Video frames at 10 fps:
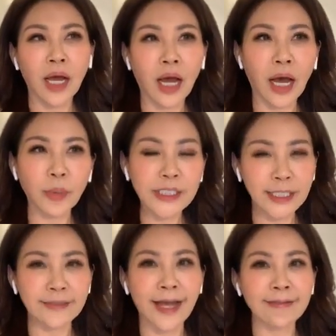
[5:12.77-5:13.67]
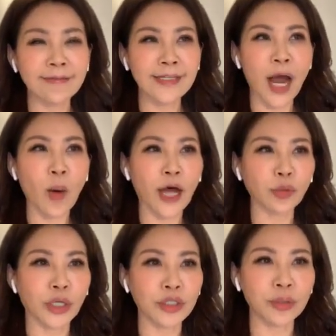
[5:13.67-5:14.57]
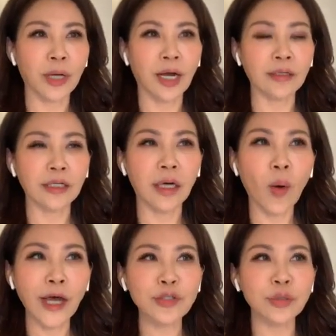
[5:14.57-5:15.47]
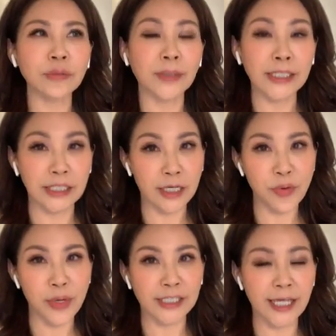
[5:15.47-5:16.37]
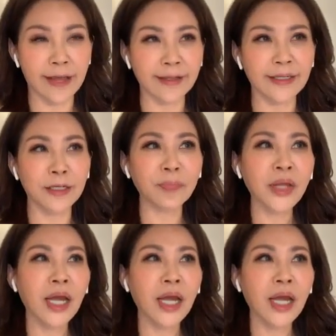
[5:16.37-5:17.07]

好，我简单长话短说好了。话说我几个月前呢，